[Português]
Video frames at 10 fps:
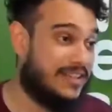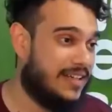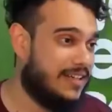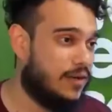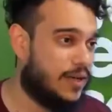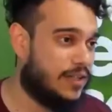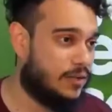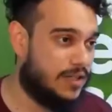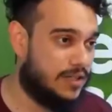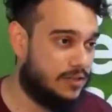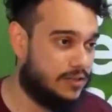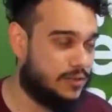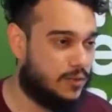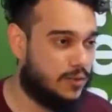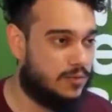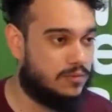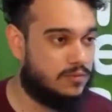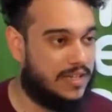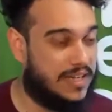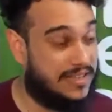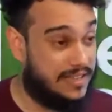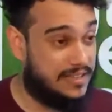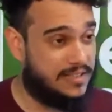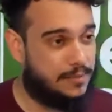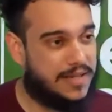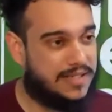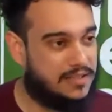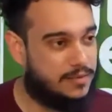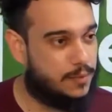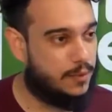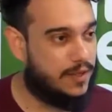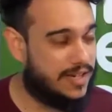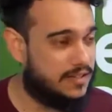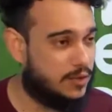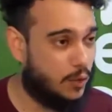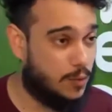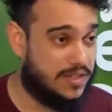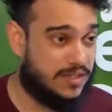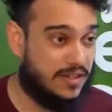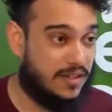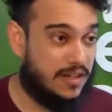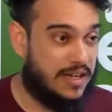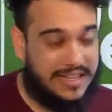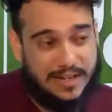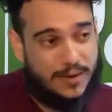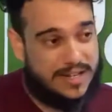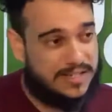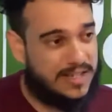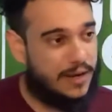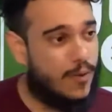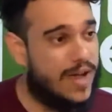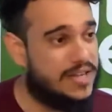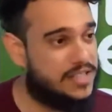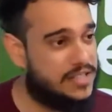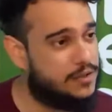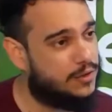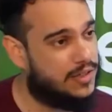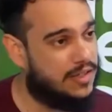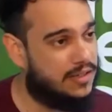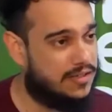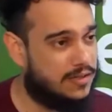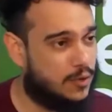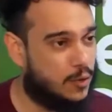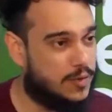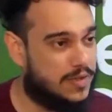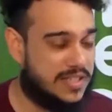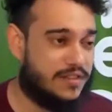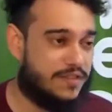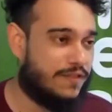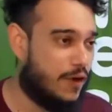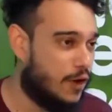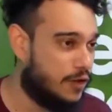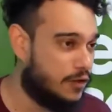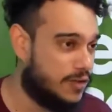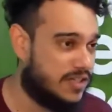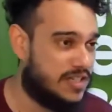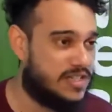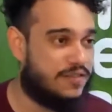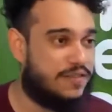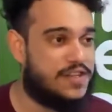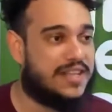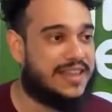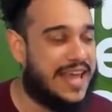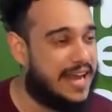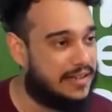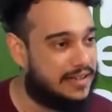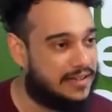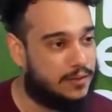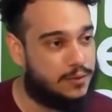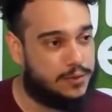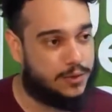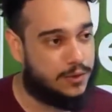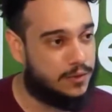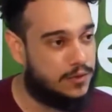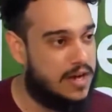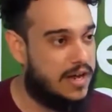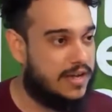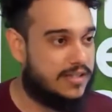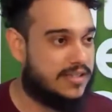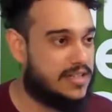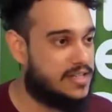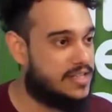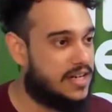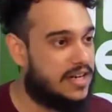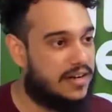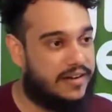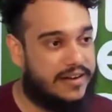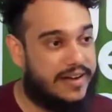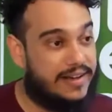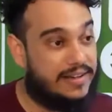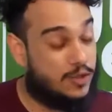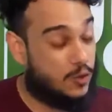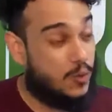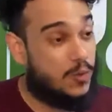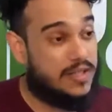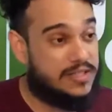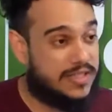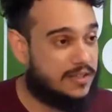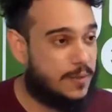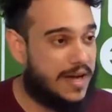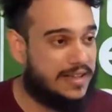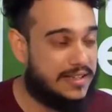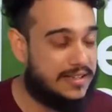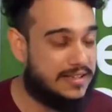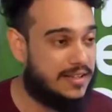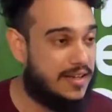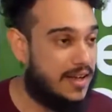34 anos, com que diz ter passagem por grandes clubes, e não há sequer um registro dele nesses clubes, seja foto, seja ficha técnica de algum jogo, seja é, súmulas dessas partidas.